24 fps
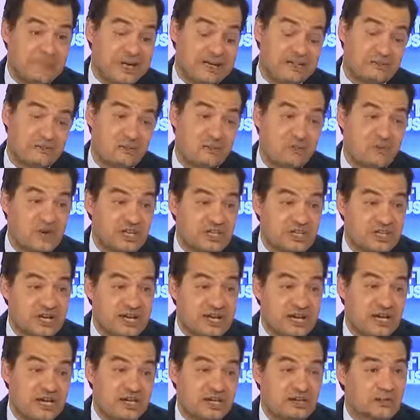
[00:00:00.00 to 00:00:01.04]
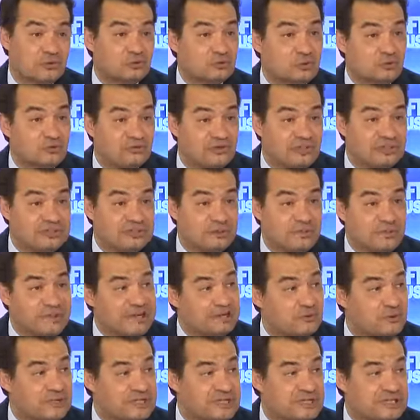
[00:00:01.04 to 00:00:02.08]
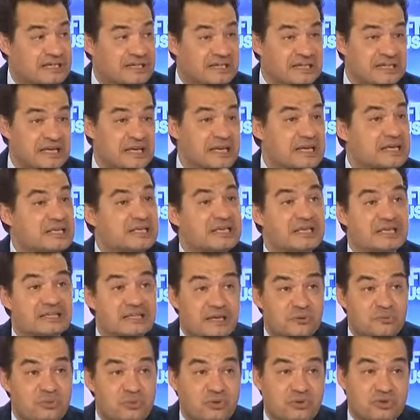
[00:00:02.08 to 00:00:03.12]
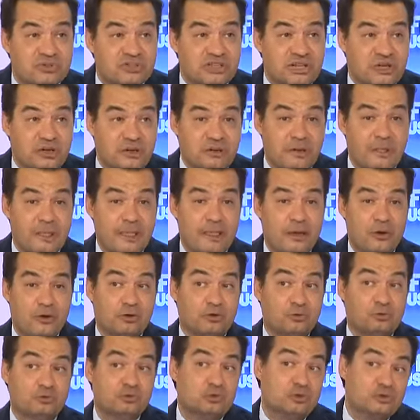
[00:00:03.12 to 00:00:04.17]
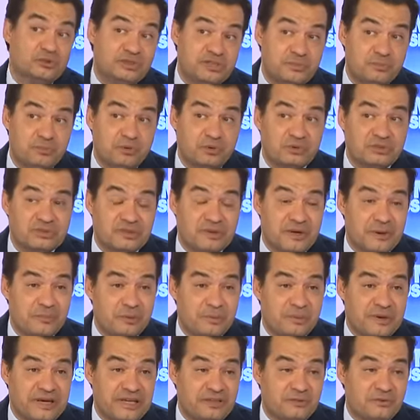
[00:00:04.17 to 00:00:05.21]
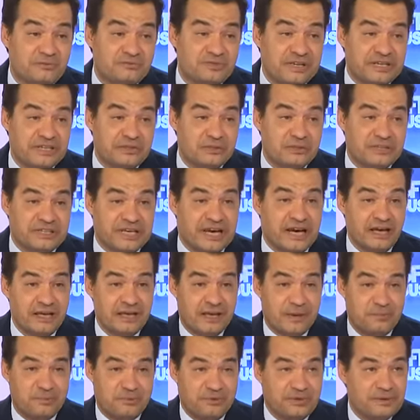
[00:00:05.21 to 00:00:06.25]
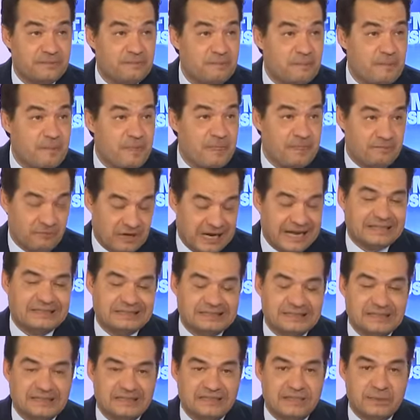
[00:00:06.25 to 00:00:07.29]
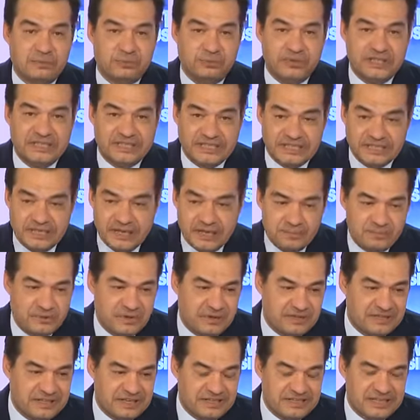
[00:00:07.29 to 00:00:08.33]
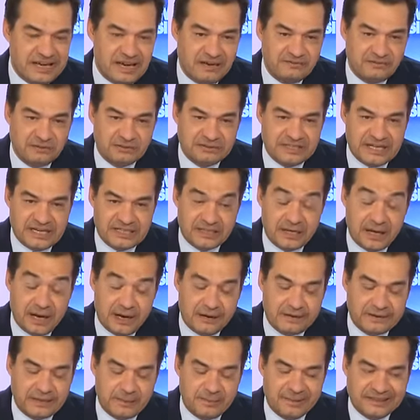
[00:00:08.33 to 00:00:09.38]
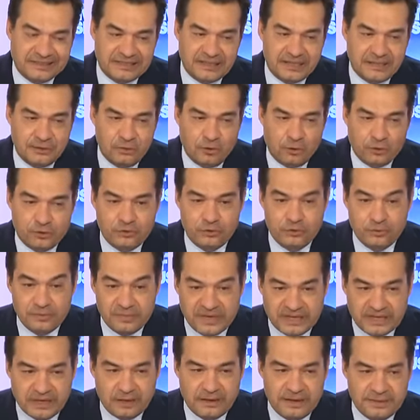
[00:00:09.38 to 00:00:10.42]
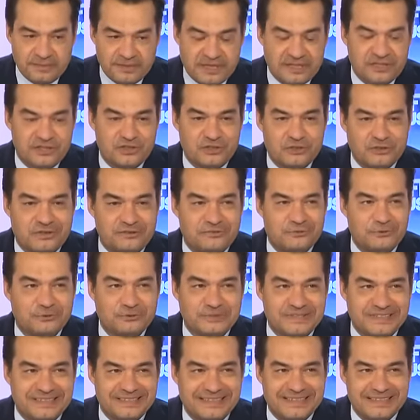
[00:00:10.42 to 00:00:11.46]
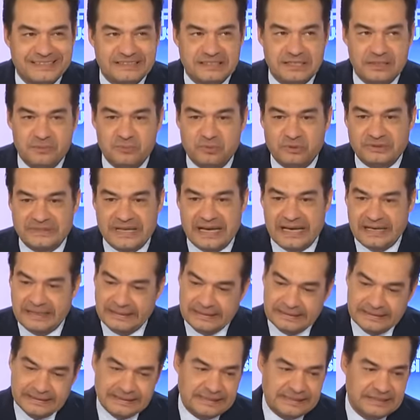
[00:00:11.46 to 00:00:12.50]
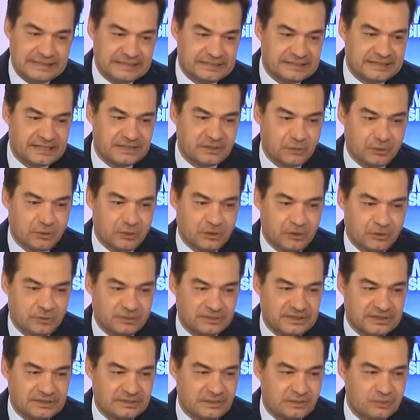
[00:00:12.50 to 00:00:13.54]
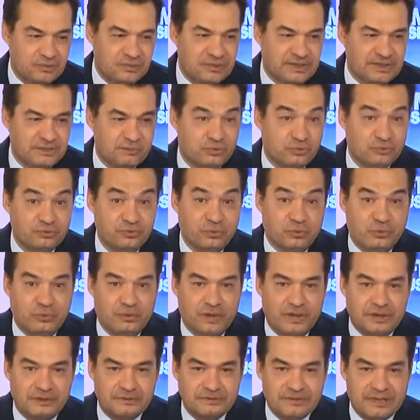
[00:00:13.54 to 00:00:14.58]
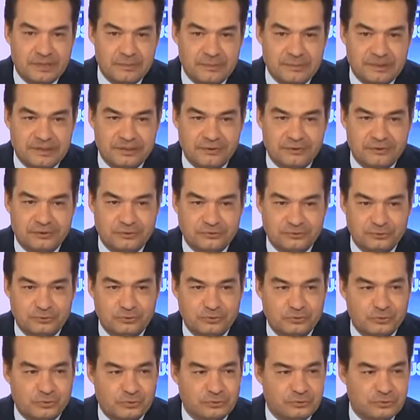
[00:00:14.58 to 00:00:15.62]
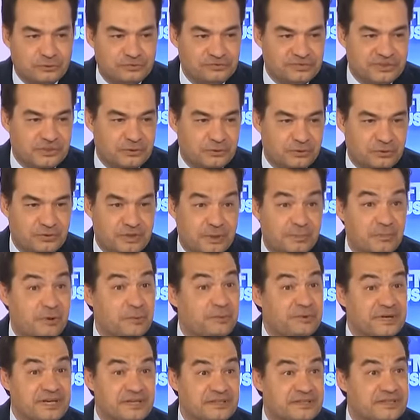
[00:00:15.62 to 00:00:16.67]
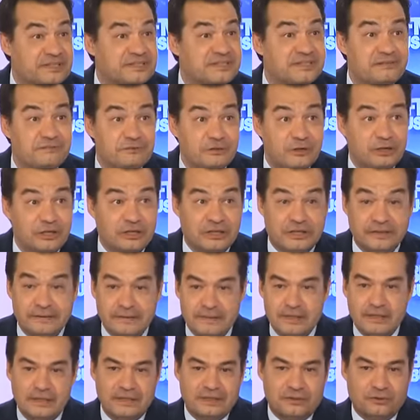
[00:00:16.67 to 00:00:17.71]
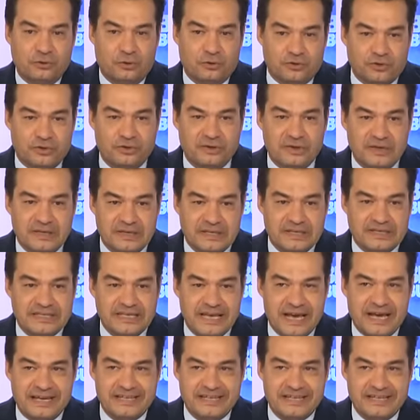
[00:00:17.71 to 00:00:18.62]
parts sont moins chères. Quand on vend des parts de SCI, c'est 5% contre 10% à peu près de frais de notaire. Donc c'est liquide. Voilà, c'est plus liquide un dernier avantage, alors qui est pas très glorieux, mais quand même il y a des gens qui font aussi des SCI pour ça, c'est que on est dans le pays de Proudhon. Hein, on se rappelle euh, nos cours de philo, la propriété c'est le vol. Donc il